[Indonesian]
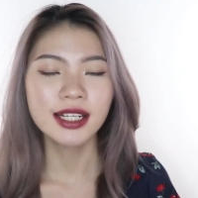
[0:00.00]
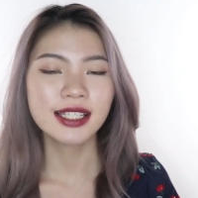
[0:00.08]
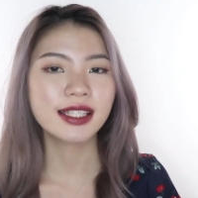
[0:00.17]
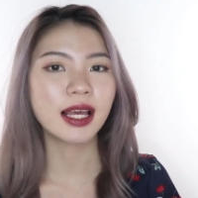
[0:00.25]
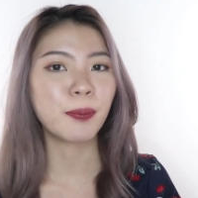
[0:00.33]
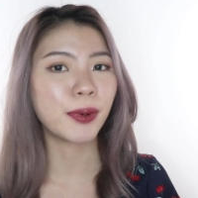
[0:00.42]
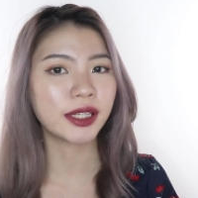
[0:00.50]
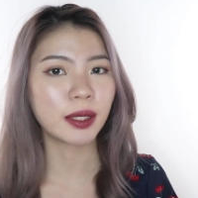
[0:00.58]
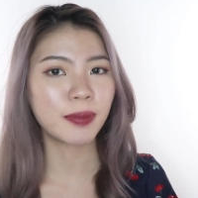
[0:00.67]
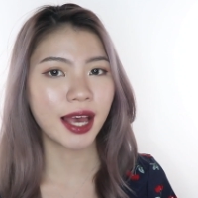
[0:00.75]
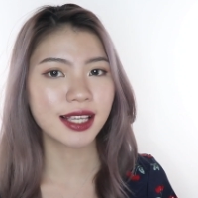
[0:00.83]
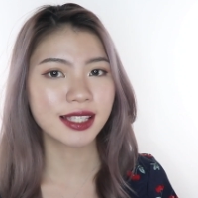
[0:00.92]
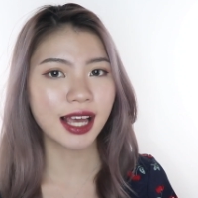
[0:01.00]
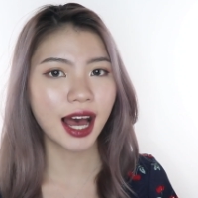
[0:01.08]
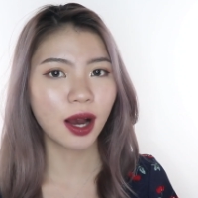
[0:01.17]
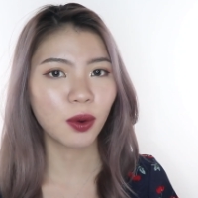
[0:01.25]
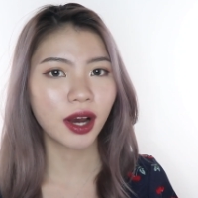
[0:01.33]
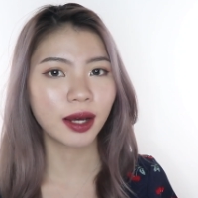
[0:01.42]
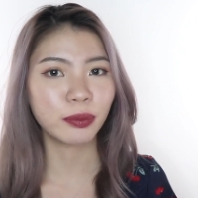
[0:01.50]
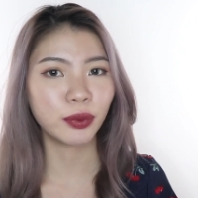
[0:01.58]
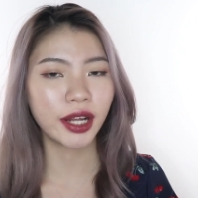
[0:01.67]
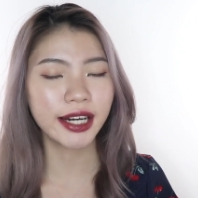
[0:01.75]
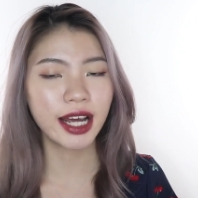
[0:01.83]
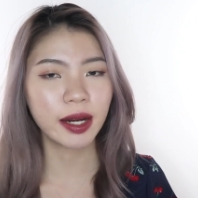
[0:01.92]
Seperti biasa, aku akan
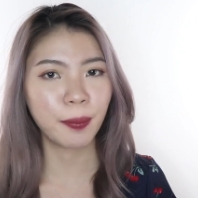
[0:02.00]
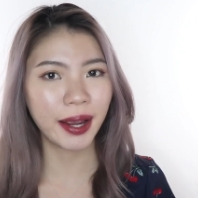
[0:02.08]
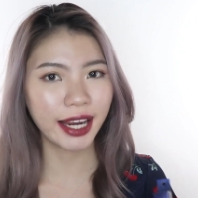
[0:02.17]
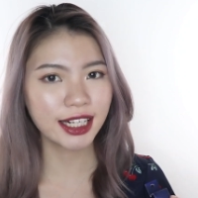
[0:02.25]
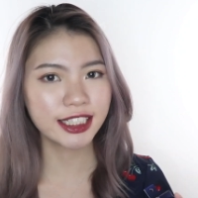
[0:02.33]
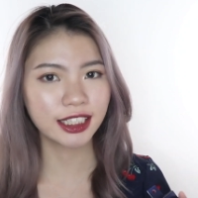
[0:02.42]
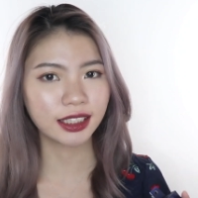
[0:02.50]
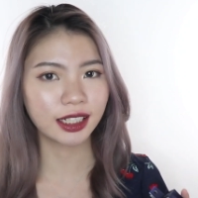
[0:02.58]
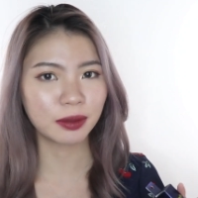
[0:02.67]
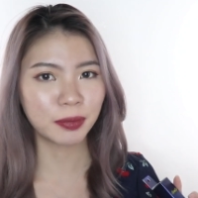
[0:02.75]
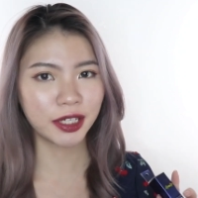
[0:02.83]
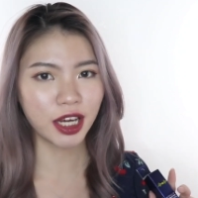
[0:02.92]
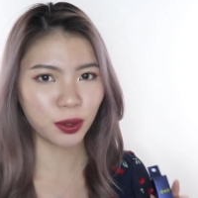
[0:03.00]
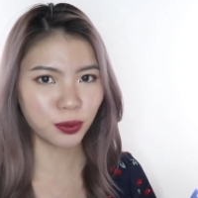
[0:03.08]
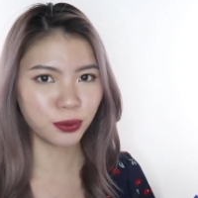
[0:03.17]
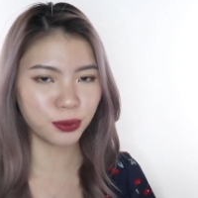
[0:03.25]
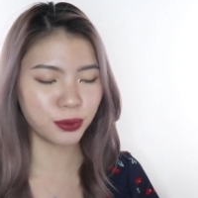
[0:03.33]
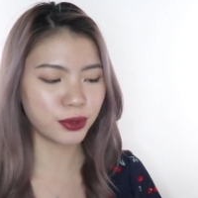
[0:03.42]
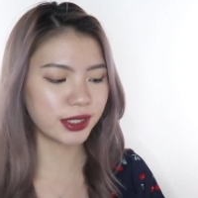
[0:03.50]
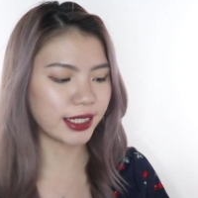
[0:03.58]
mulai dari packaging terlebih dahulu.